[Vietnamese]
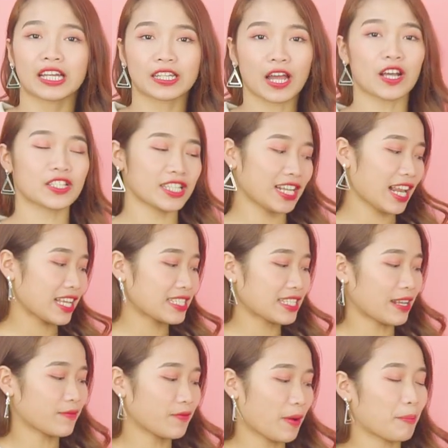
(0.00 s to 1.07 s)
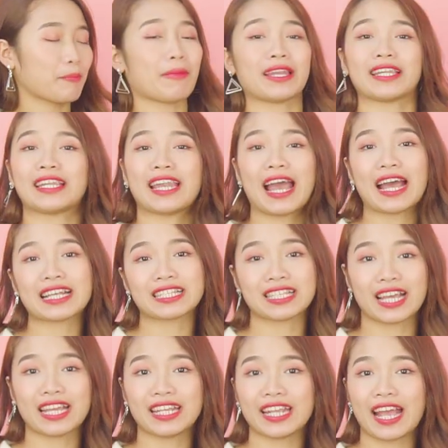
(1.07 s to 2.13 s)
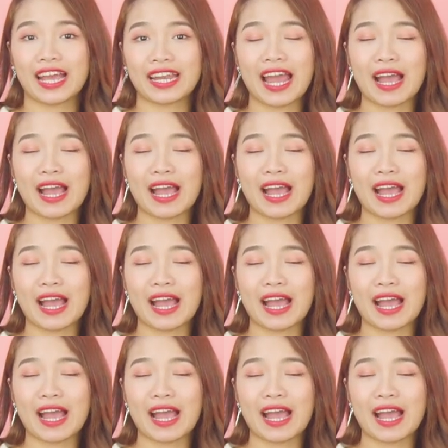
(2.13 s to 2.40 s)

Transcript: Đó chính là sản phẩm mặt nạ giấy nha